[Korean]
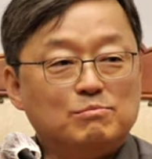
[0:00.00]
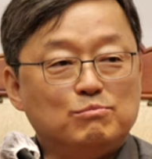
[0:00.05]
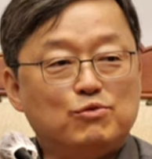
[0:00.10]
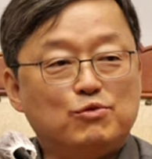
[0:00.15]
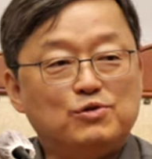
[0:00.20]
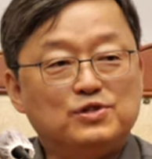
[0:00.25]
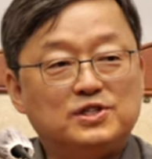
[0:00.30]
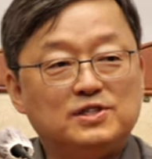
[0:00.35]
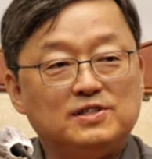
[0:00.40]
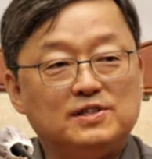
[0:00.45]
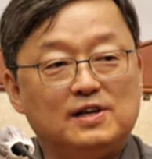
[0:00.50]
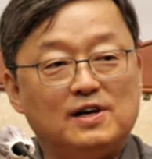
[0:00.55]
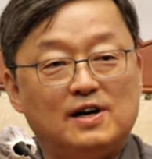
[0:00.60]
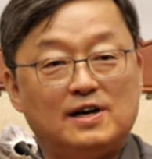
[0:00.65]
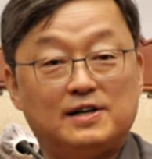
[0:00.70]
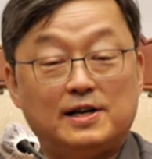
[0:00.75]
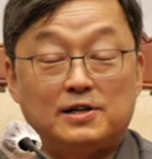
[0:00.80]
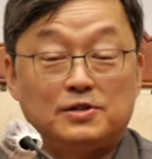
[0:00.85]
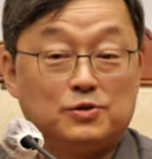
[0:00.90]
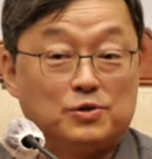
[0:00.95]

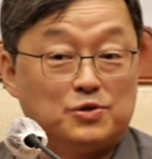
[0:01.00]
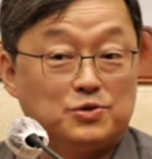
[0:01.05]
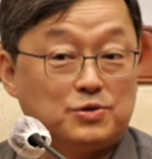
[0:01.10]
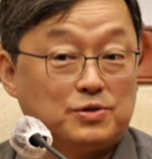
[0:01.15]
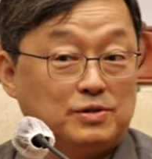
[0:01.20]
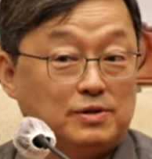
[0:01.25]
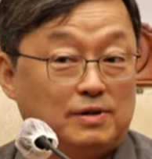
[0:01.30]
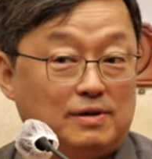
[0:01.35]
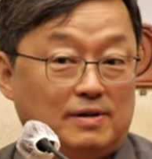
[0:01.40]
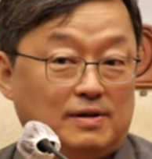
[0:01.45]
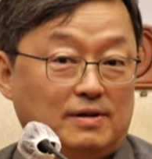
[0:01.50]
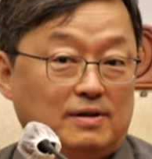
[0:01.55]
무엇이냐라는 것을